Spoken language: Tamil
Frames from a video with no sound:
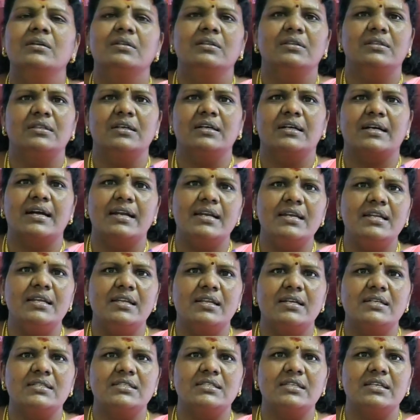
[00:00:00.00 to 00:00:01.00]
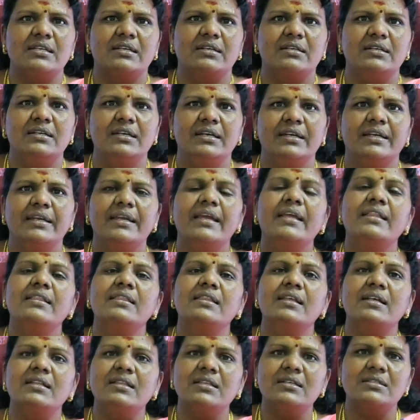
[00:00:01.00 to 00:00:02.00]
இந்த கன்னிராசிற்கு
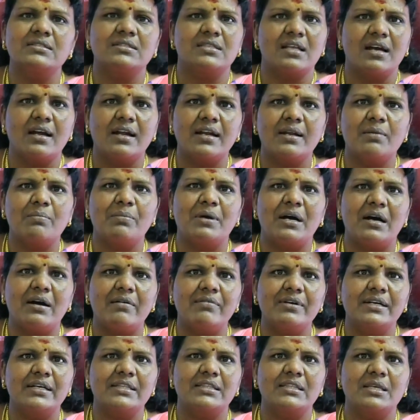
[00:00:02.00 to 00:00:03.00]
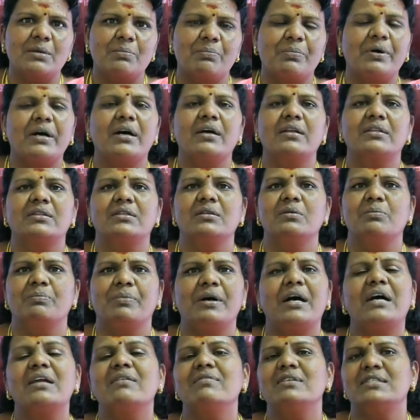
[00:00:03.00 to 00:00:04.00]
எந்தெந்த ஸ்தான பாவகத்தை பார்த்து
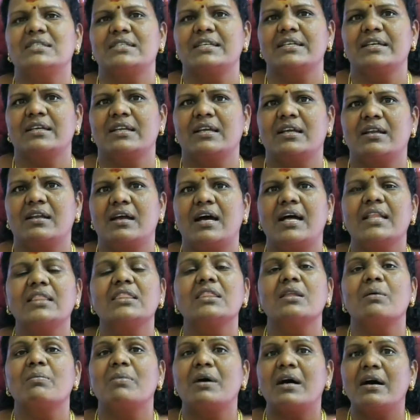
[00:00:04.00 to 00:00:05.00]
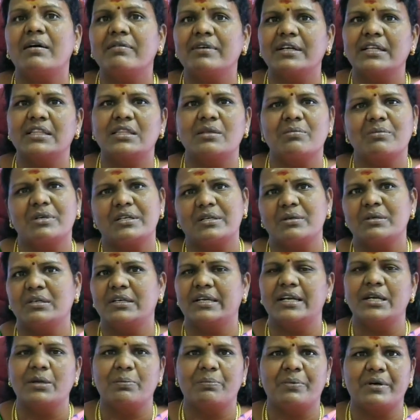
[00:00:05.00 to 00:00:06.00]
பார்வை செய்கிறார் அந்த பாவகத்தை மட்டும்
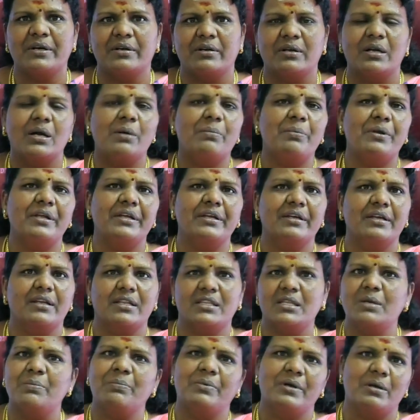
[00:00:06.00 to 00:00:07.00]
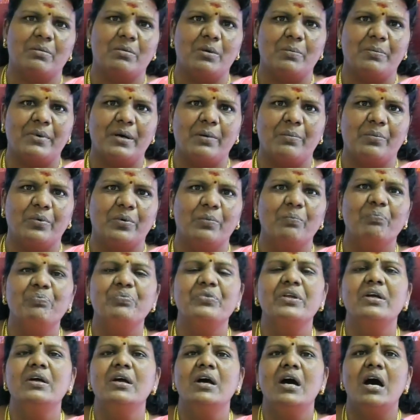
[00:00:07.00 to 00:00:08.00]
கெடுப்பார் அப்படிங்கிறத இப்போ நம்ம பார்ப்போம்
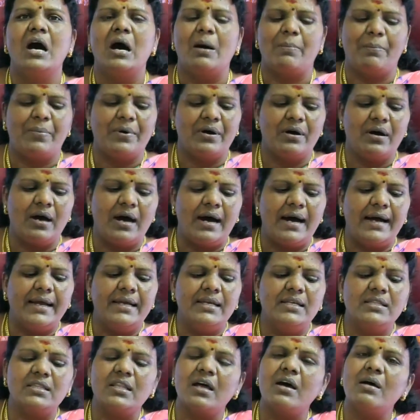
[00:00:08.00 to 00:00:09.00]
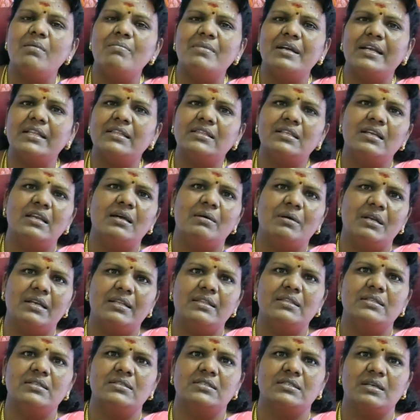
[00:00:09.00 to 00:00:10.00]
அப்போ ஐந்தாம் இடத்தில்
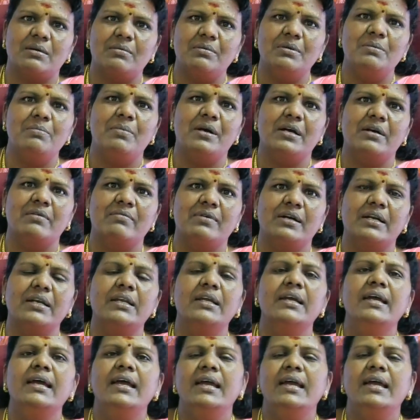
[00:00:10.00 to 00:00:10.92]
அணிந்த சனி பகவான்